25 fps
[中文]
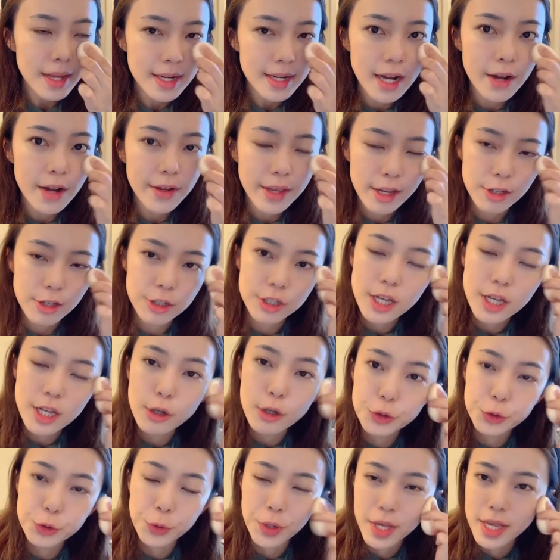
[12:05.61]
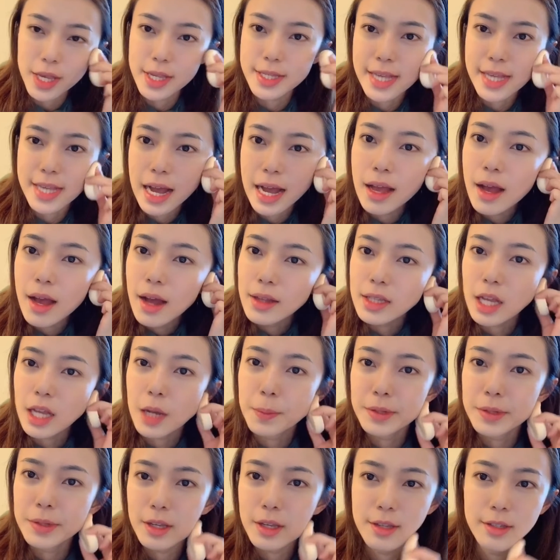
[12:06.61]
然后也是要注意一下他
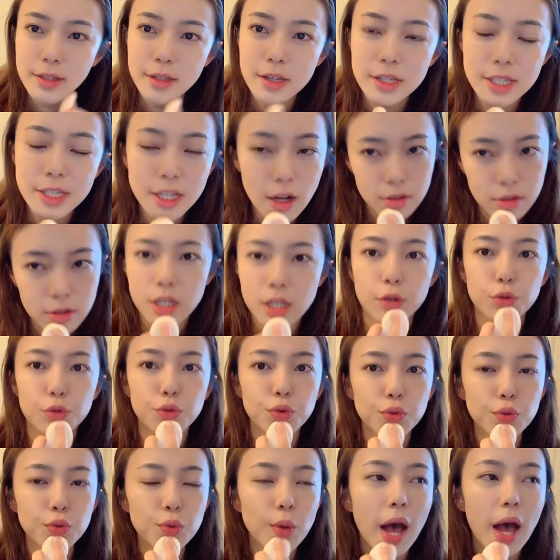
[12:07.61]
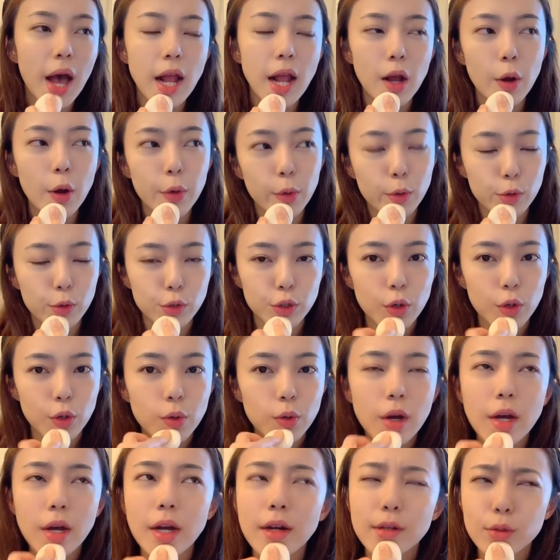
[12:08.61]
们的一些小情绪啊，然后有时候，
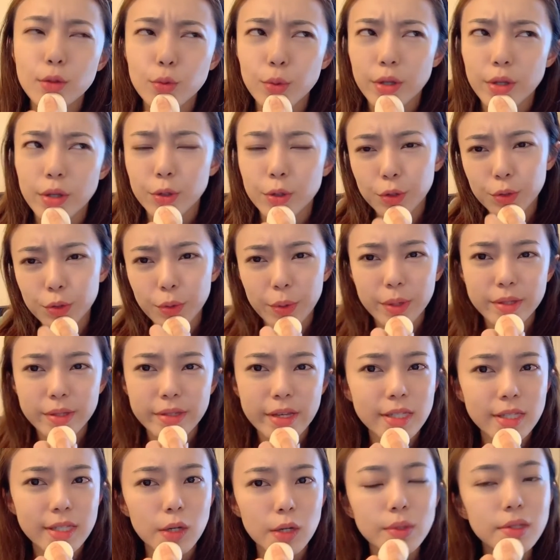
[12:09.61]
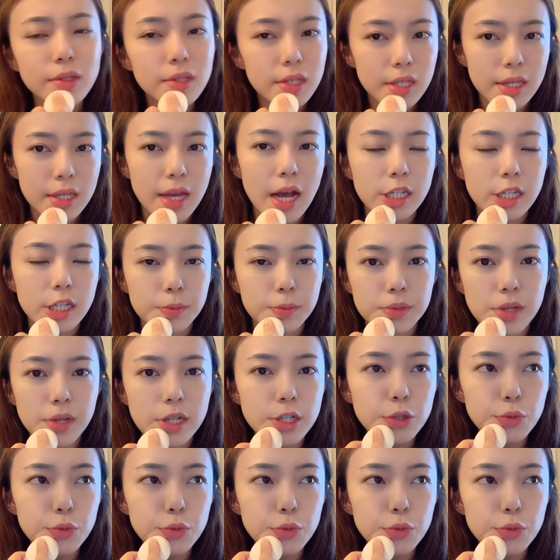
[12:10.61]
对，就是有一些小问题啊什么的。